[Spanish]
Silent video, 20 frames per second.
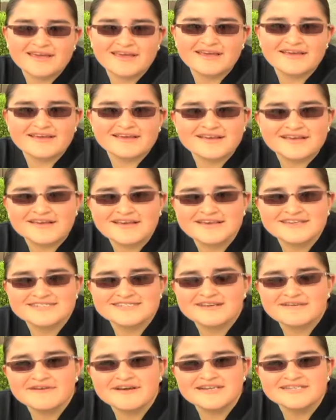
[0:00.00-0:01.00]
¿En que
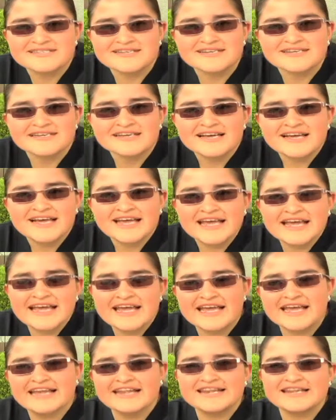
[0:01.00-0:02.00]
se basa?
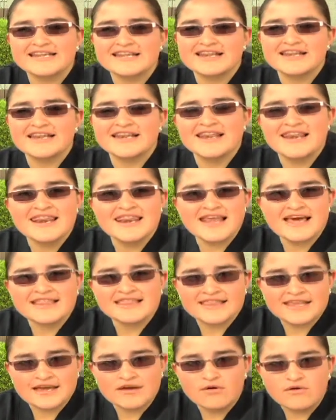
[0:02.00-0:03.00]
En la
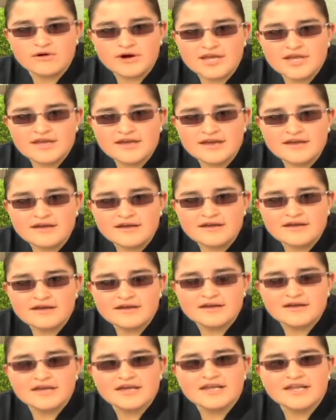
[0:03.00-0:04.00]
teoría
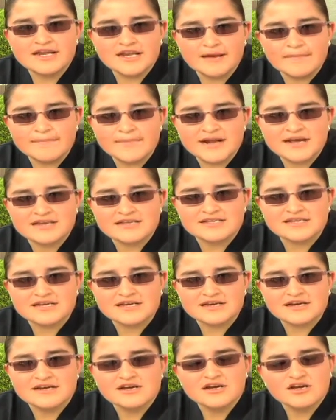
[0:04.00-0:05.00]
y la
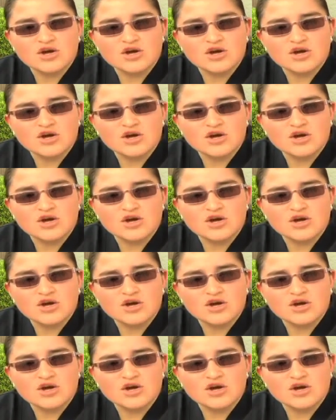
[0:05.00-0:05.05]
práctica.